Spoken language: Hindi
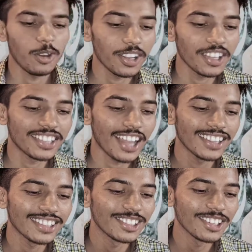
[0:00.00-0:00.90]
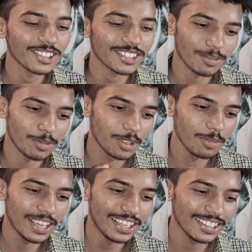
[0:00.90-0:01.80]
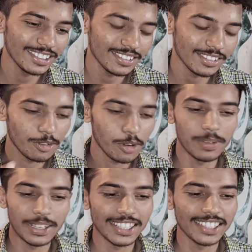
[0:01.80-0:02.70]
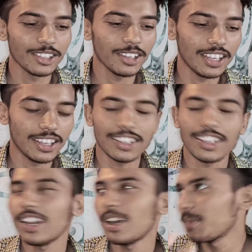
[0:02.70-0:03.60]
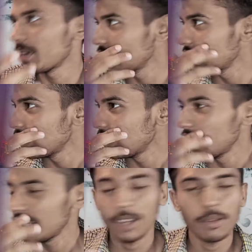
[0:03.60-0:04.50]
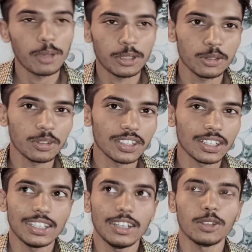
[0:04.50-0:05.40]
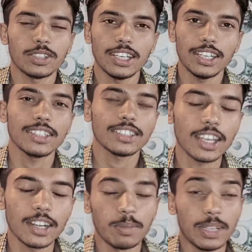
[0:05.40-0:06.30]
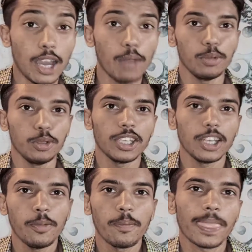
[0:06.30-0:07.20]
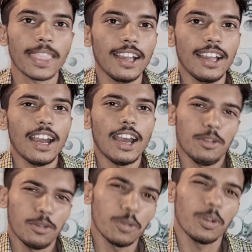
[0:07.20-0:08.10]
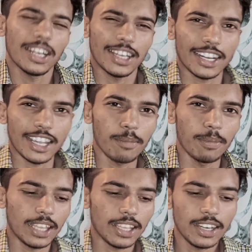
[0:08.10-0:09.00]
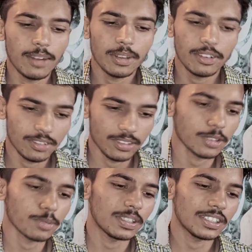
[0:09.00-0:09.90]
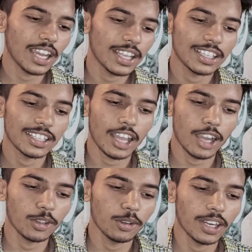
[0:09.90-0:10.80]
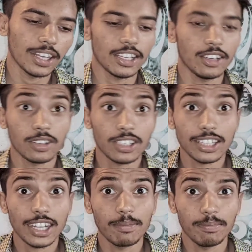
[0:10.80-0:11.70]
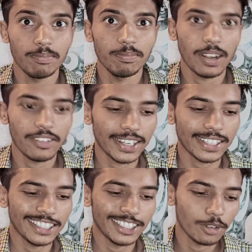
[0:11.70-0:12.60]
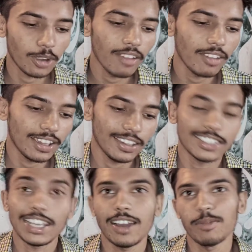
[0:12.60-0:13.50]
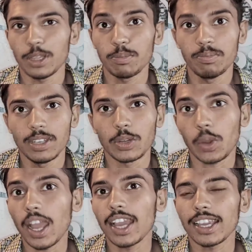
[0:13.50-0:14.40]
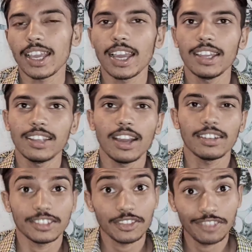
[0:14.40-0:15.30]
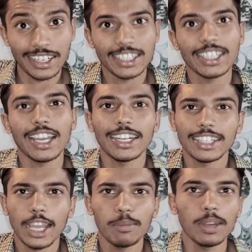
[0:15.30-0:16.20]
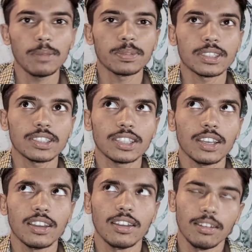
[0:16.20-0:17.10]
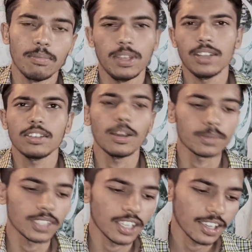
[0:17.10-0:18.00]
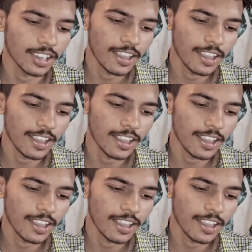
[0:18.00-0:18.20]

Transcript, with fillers: और ये चांद जो है दुबई की वो बिल्डिंग जो है क्या नाम है ये भी मशहूर होटल है इसका मैं नाम भूल गया हूँ गूगल करके आप बता देना पर इस पर चांद कितना एक्यूरेट है और कितना परफेक्टली रुका हुआ है ऐसा मतलब रुकाया गया है या वेट किया है टाइम लेप से मेरे हिसाब से